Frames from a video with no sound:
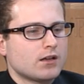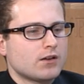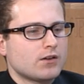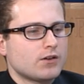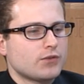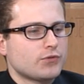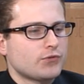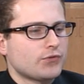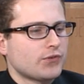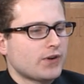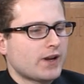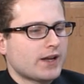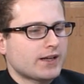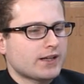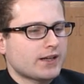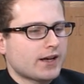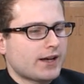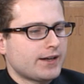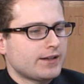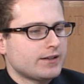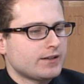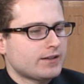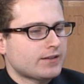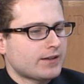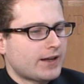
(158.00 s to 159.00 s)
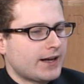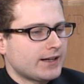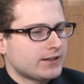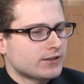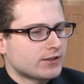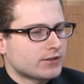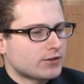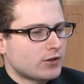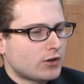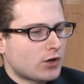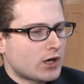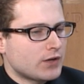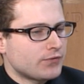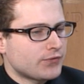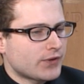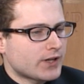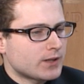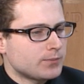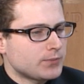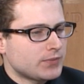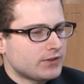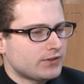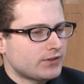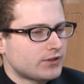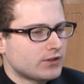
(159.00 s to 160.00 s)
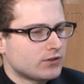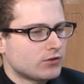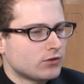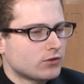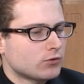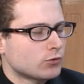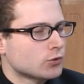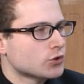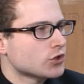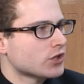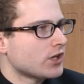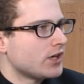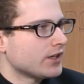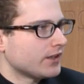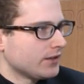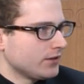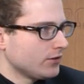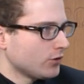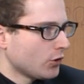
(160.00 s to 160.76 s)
vielleicht zeigt das auch einfach ein bisschen, so stark ist